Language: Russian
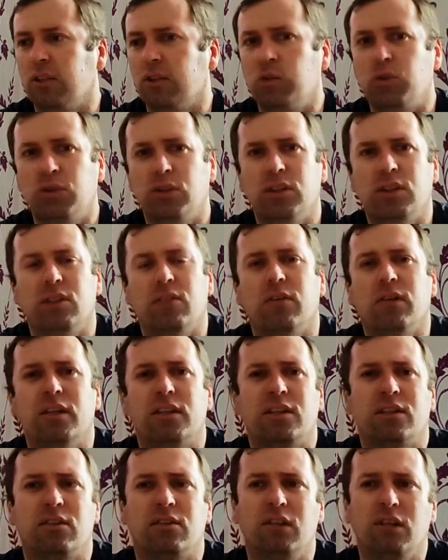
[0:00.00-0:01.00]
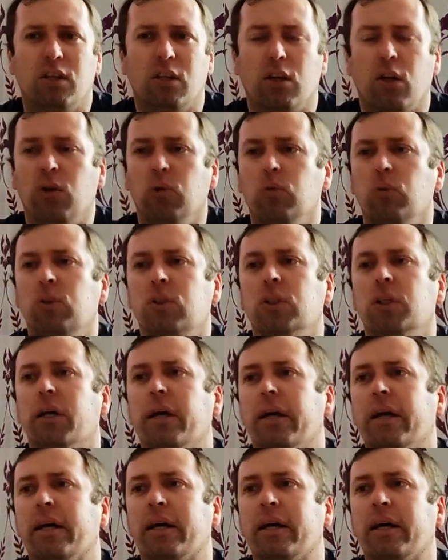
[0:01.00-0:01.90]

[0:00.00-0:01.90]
существа, сверхлюди,